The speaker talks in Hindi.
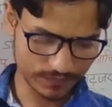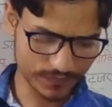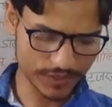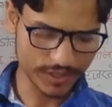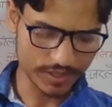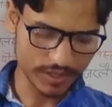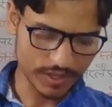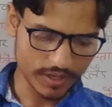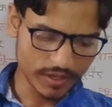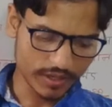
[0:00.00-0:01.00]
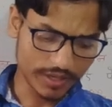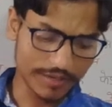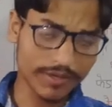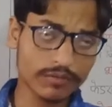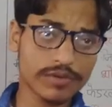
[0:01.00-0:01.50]
जी कई
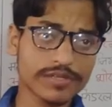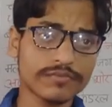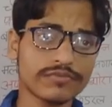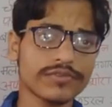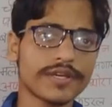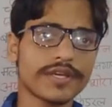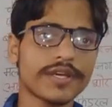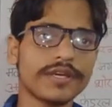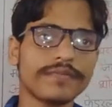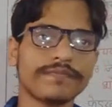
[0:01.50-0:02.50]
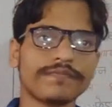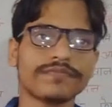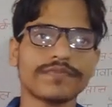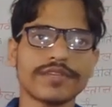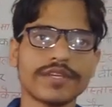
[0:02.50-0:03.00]
बार क्वेश्चन पूछा गया है
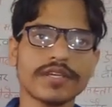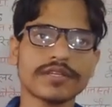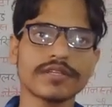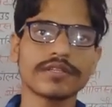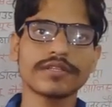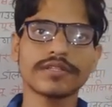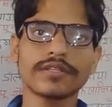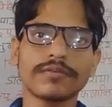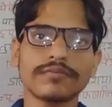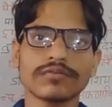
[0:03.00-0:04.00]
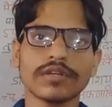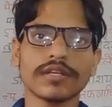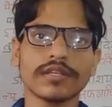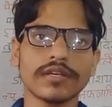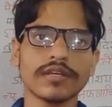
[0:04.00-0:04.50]
जीएस के दृष्टि से भी पूछा
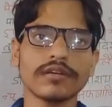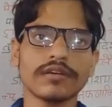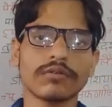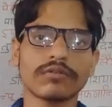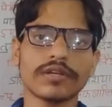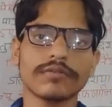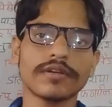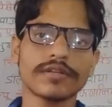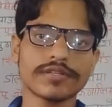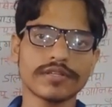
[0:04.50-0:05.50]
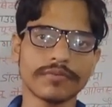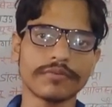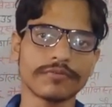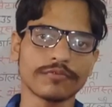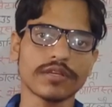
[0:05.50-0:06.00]
जाता है और कई बार रीजनिंग में
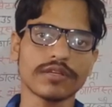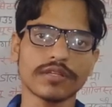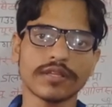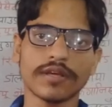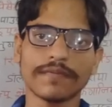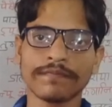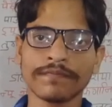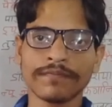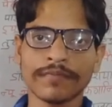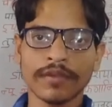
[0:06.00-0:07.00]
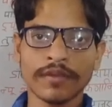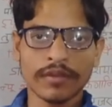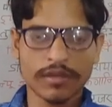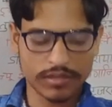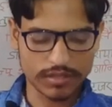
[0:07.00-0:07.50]
भी पूछा जाता है
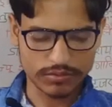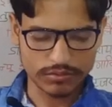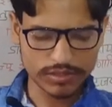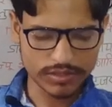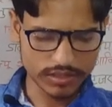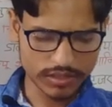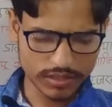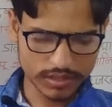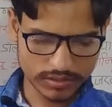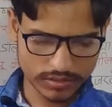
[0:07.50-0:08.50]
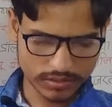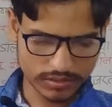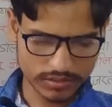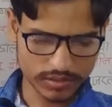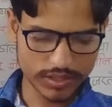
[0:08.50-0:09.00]
हाँ तो इसी के
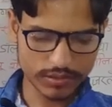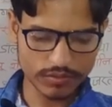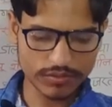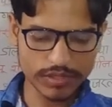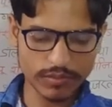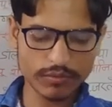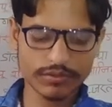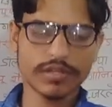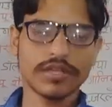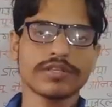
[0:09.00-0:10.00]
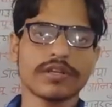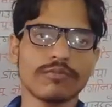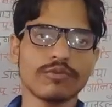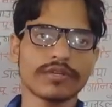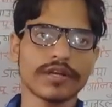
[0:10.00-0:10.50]
दृष्टिकोण से हम लोग ये लेक्चर
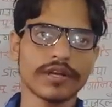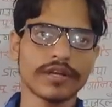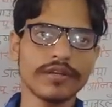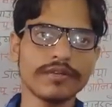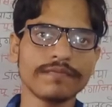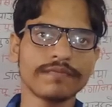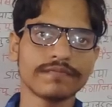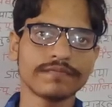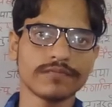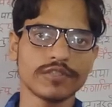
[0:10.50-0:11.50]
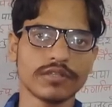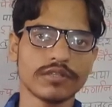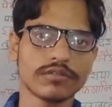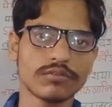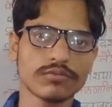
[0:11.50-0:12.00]
अपलोड कर रहे हैं जी
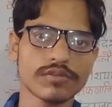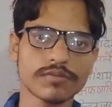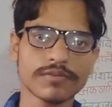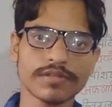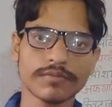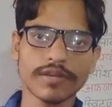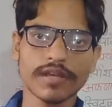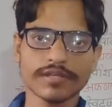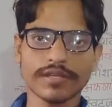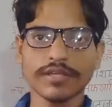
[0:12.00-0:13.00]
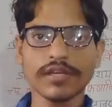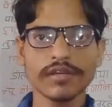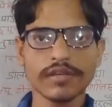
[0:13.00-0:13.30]
तो उसे समझने का प्रयास करिए